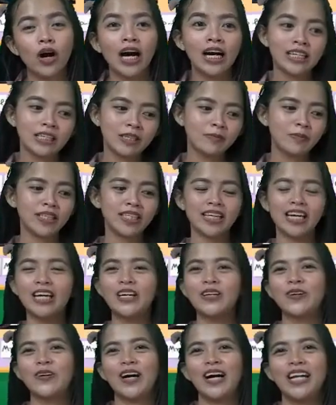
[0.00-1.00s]
Ang
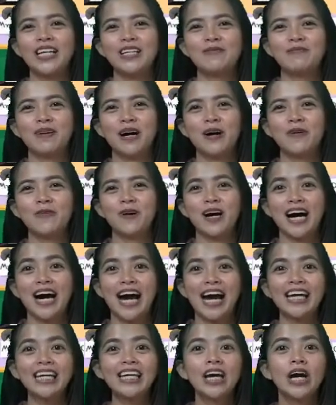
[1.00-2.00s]
ibinigay kong halimbawa
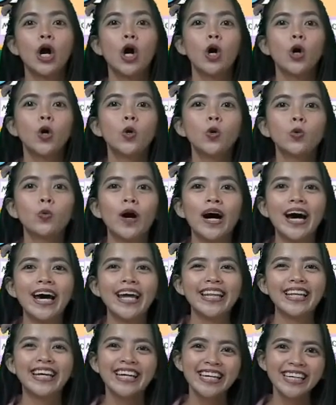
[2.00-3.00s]
ay Juan.